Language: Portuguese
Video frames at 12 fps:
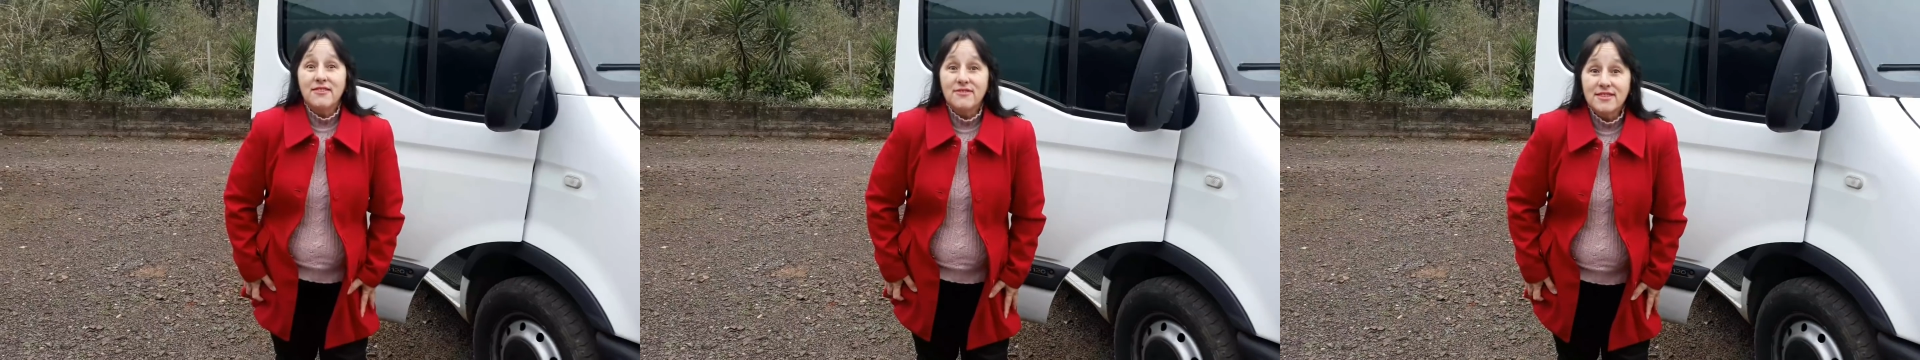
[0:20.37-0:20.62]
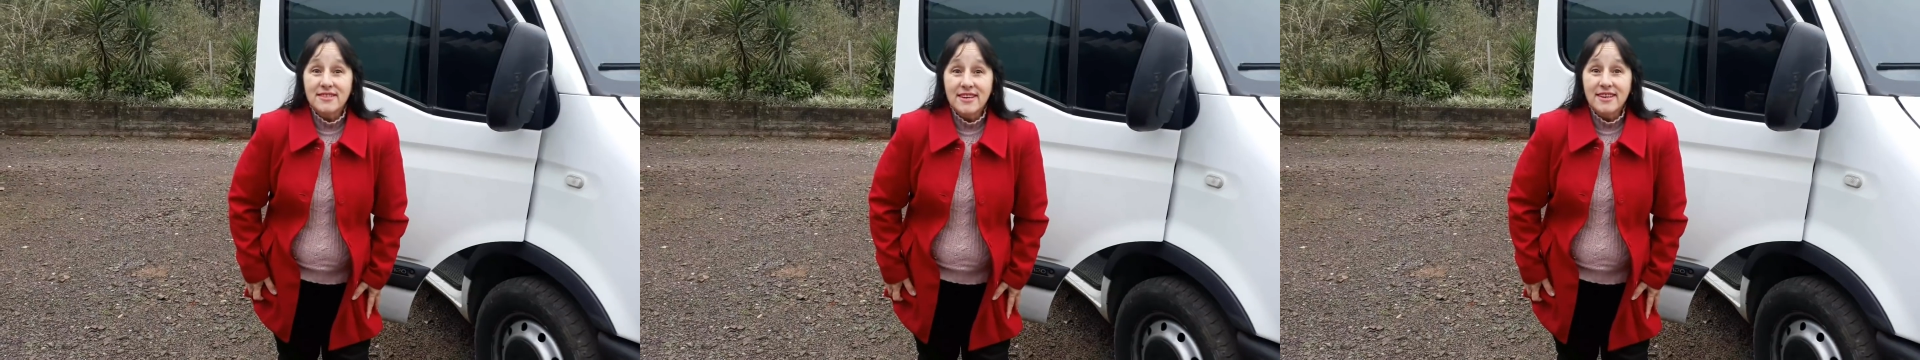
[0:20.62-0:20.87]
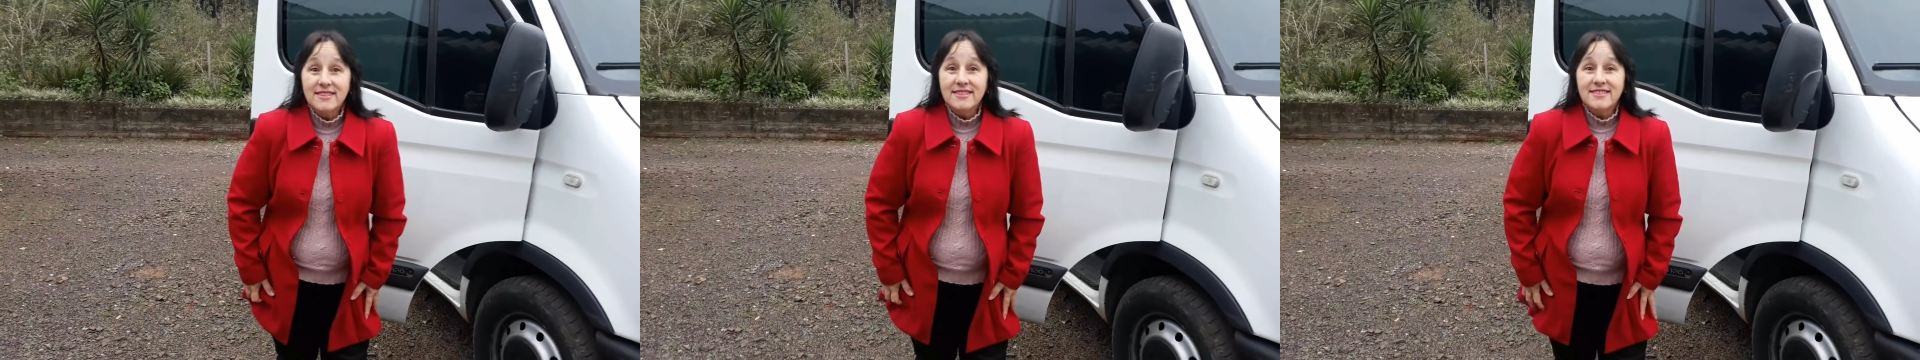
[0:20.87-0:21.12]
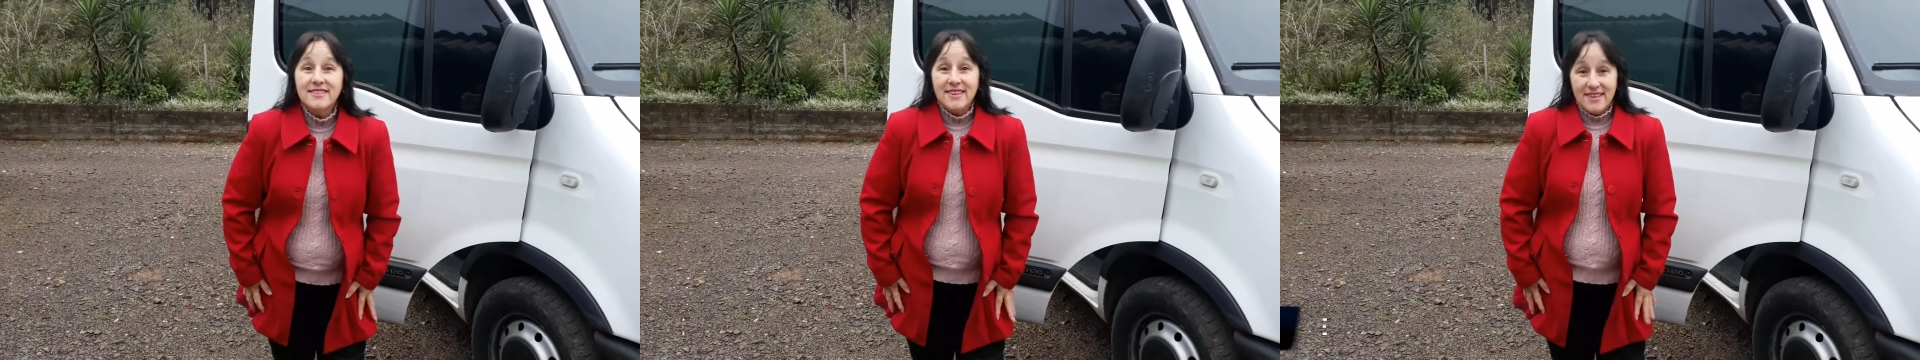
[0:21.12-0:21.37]

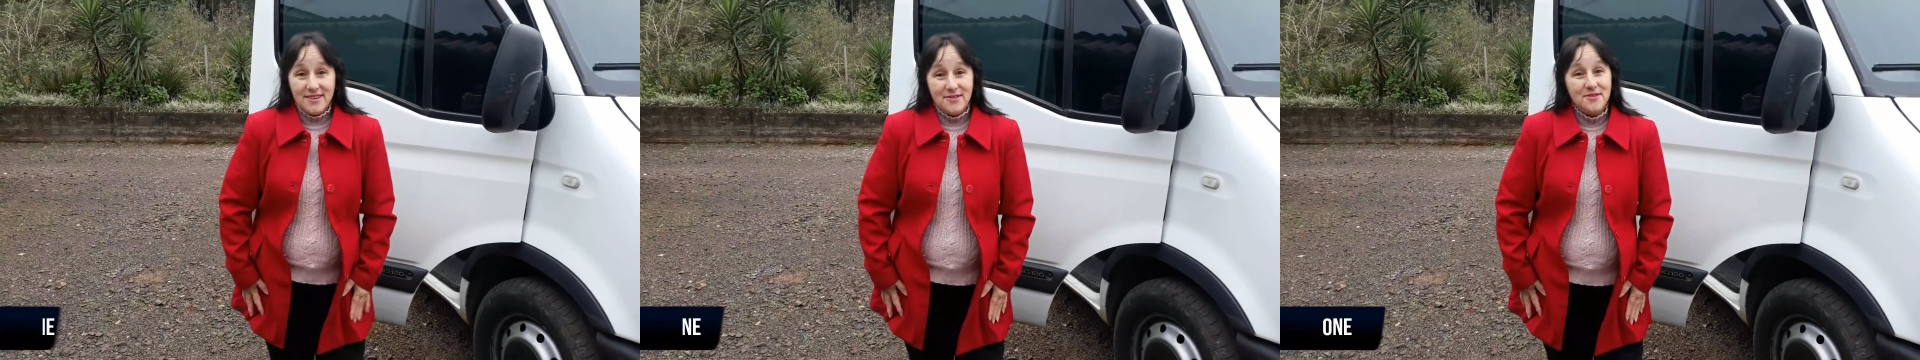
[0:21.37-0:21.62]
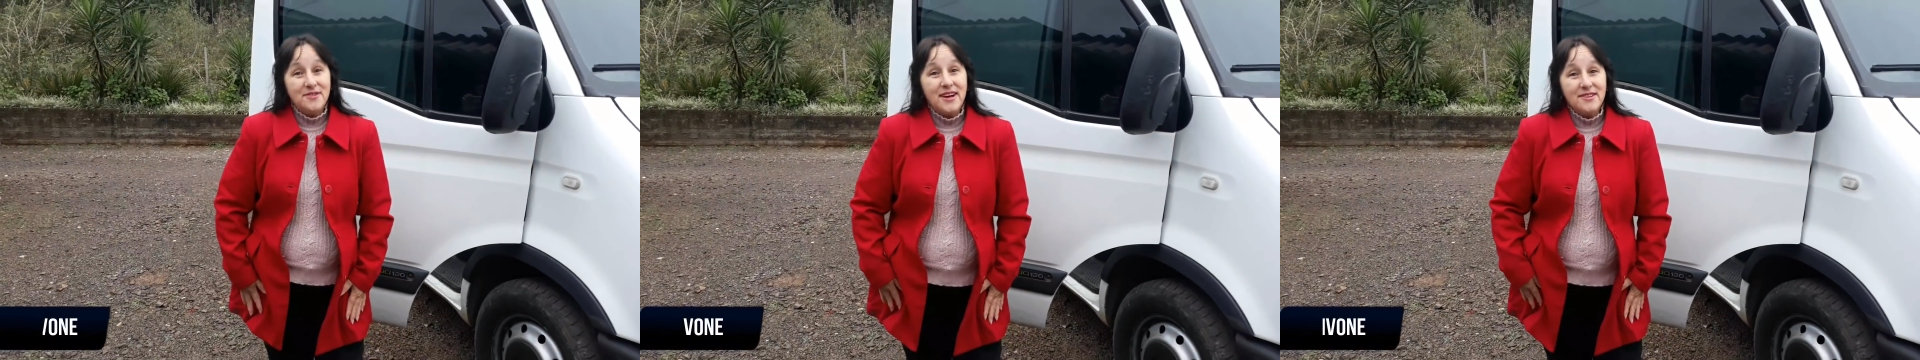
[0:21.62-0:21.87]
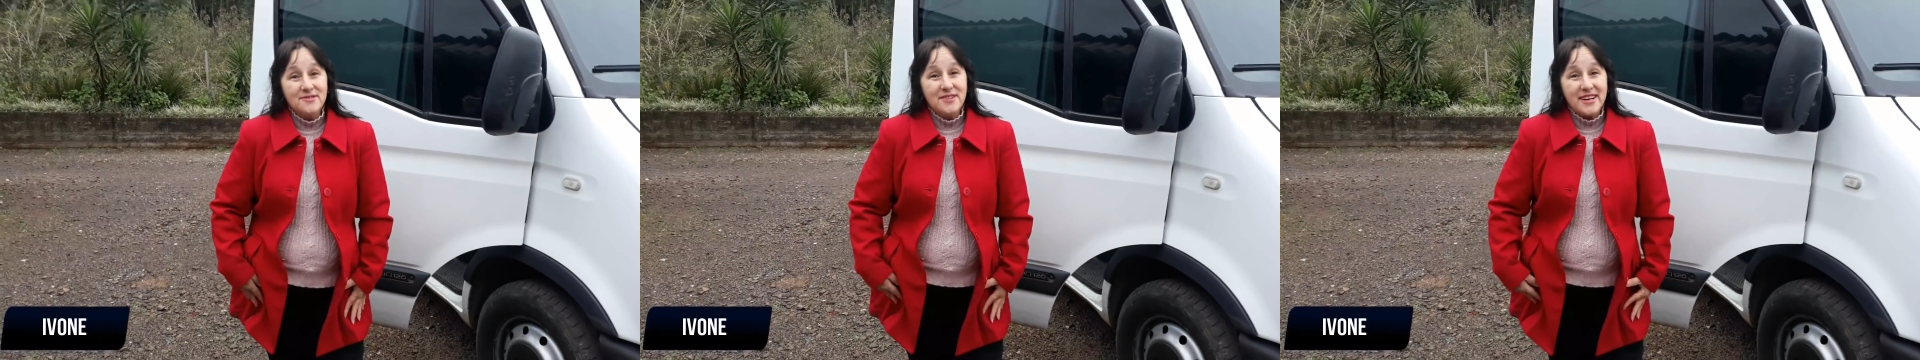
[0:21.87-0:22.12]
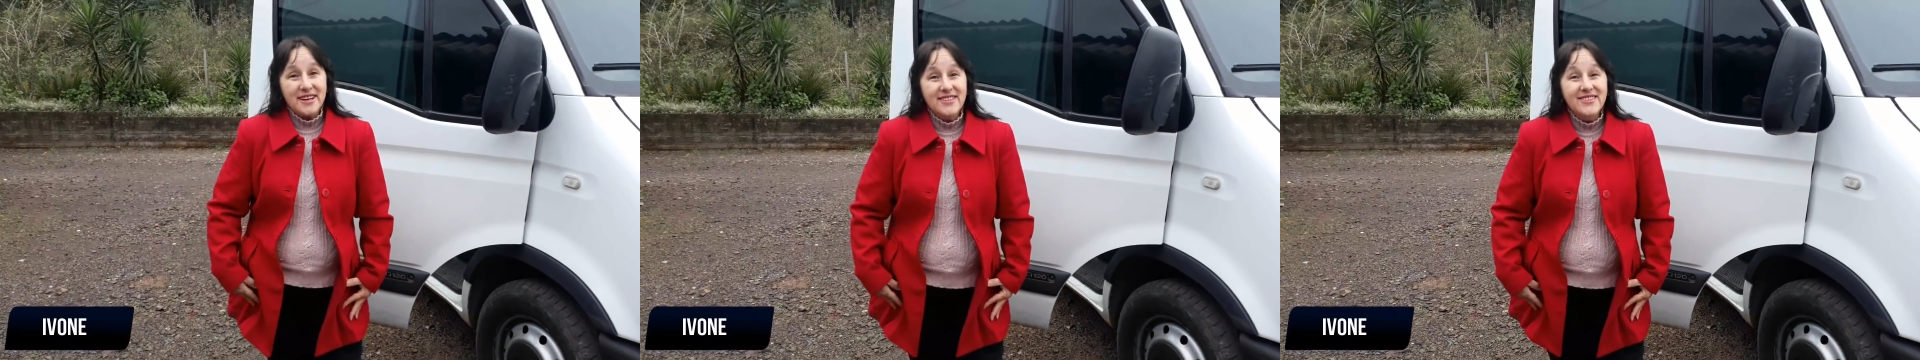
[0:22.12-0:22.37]
vocês, eu e o Calu,
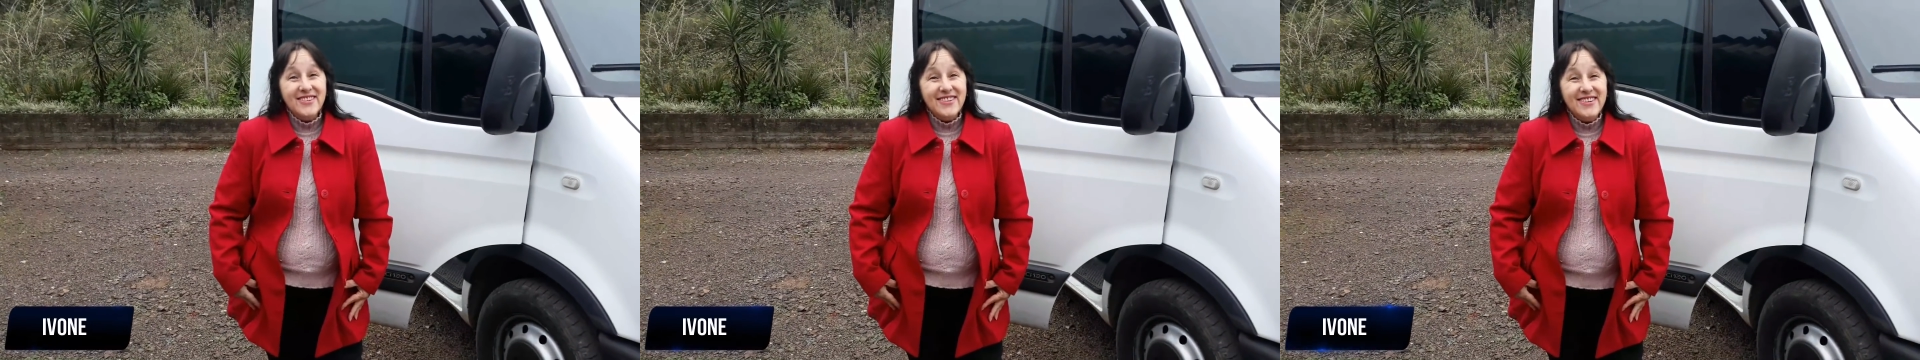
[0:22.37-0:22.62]
né, Calu?